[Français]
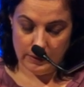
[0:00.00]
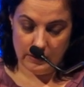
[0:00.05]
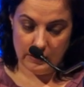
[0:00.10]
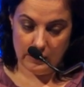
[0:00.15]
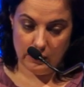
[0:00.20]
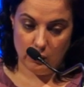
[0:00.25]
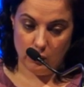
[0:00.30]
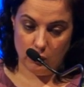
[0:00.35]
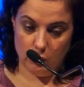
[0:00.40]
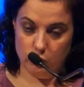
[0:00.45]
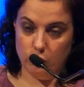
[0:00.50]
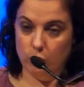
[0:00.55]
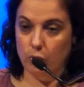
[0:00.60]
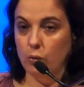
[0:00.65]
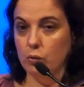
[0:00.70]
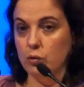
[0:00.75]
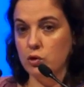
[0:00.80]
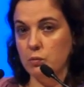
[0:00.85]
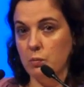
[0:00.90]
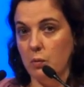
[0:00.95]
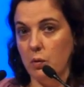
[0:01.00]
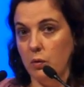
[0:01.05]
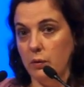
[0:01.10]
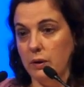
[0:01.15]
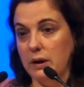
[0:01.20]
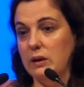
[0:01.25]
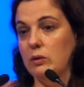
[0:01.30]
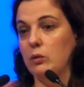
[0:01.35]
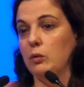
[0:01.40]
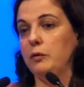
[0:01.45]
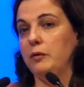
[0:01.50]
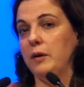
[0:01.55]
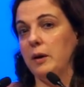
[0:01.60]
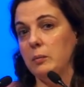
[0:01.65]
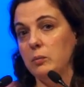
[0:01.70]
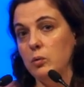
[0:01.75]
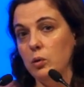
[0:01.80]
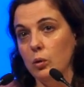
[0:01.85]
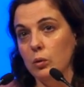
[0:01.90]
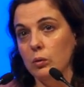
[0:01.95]
et de logement et de
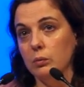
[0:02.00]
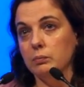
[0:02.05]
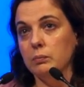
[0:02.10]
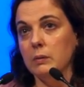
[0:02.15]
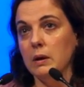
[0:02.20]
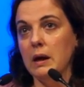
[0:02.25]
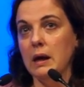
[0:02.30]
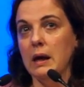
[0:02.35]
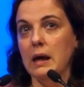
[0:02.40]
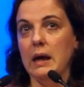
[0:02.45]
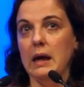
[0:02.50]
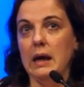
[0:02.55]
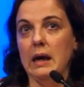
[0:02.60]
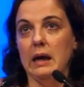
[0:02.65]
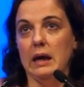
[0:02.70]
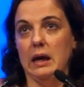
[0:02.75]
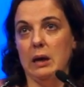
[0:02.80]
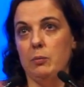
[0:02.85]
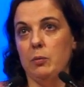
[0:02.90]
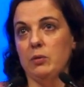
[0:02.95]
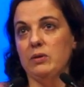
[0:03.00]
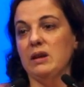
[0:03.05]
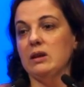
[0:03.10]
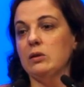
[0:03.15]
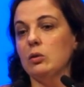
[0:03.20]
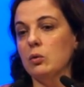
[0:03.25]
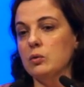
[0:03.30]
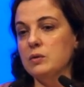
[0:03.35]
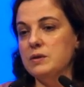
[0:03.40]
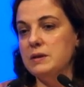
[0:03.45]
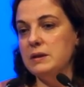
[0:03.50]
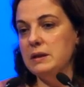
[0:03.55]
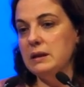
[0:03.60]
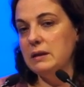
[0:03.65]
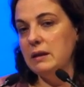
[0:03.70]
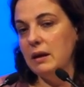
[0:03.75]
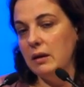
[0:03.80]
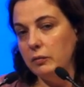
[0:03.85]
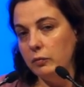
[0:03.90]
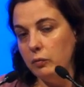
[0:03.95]
faire mieux et peut-être
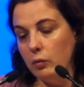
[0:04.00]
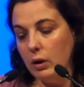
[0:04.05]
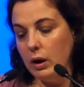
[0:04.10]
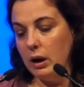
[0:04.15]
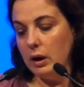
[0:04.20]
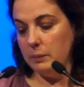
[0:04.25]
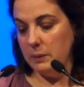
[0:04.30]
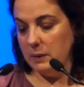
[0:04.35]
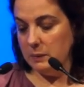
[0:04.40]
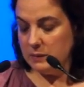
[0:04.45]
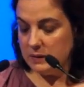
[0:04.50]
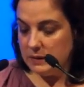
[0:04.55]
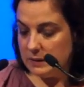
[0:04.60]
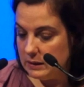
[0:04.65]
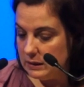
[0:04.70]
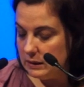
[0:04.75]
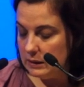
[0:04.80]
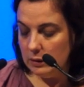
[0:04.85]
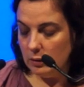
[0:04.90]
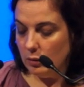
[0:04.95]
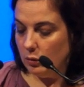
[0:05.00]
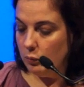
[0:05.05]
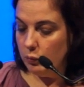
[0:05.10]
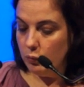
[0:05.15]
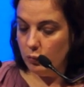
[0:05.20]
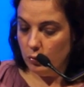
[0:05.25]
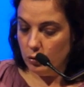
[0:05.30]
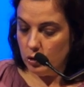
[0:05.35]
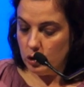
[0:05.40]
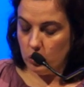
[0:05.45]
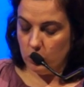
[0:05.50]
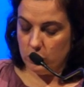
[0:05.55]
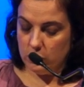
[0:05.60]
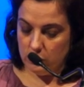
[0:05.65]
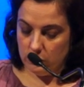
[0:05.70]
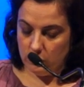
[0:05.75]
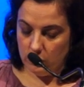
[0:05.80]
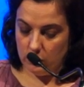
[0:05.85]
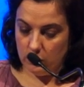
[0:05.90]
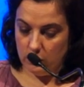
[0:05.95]
aussi d'avoir, même si euh, beaucoup de choses
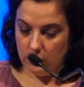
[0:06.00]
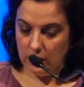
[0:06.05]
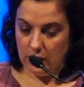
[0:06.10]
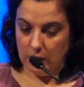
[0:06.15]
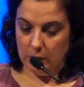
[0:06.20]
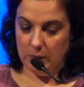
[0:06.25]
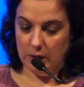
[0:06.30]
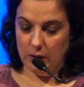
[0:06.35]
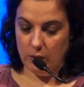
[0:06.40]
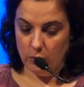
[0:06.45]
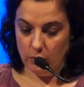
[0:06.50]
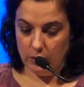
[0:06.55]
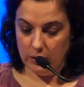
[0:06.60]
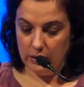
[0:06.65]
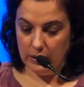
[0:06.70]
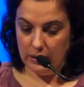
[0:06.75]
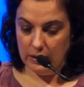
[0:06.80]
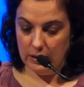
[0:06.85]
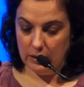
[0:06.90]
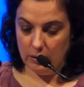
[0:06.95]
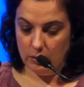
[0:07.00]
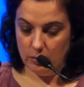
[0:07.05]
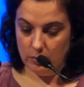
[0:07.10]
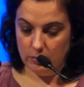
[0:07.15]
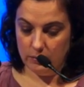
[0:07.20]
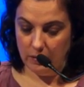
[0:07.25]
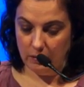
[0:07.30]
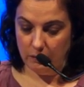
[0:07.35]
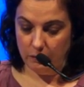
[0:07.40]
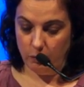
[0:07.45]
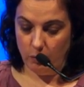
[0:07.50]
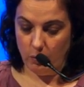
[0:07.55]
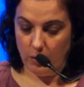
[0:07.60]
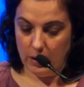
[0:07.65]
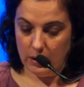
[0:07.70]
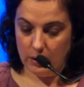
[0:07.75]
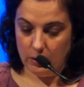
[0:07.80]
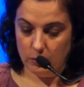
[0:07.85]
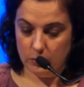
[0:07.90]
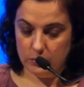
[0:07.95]
sont encore à améliorer, euh,
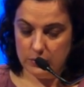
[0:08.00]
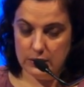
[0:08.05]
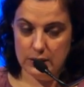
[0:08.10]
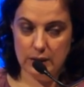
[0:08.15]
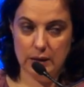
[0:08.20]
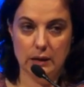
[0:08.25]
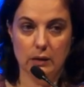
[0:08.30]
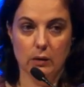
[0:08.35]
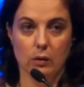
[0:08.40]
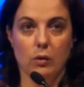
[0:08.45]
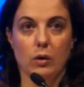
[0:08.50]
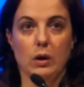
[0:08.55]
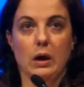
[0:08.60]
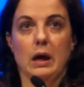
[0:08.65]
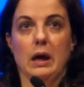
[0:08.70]
d'avoir euh, des,